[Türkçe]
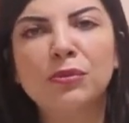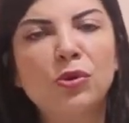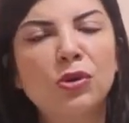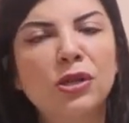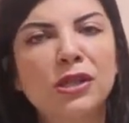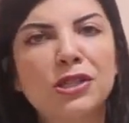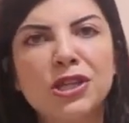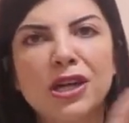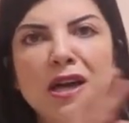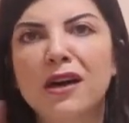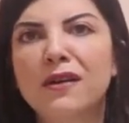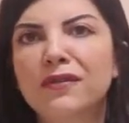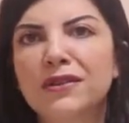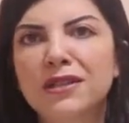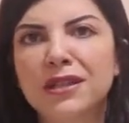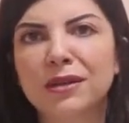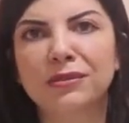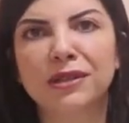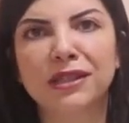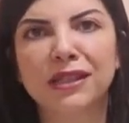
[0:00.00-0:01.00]
Böylece
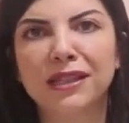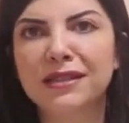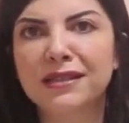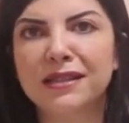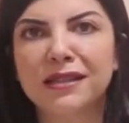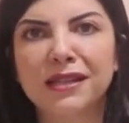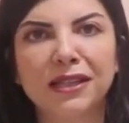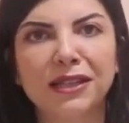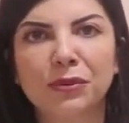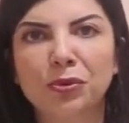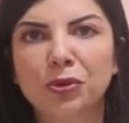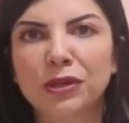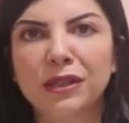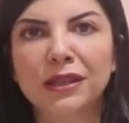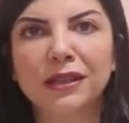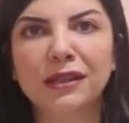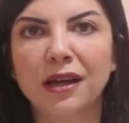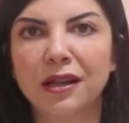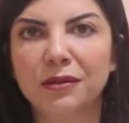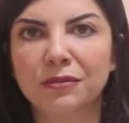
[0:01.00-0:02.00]
hafızamda kesinlikle bu
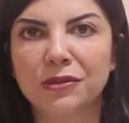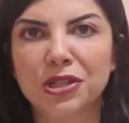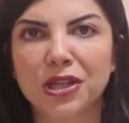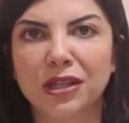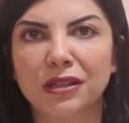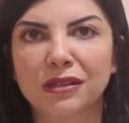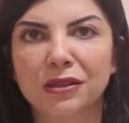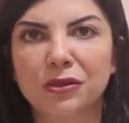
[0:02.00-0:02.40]
anı kalmayacak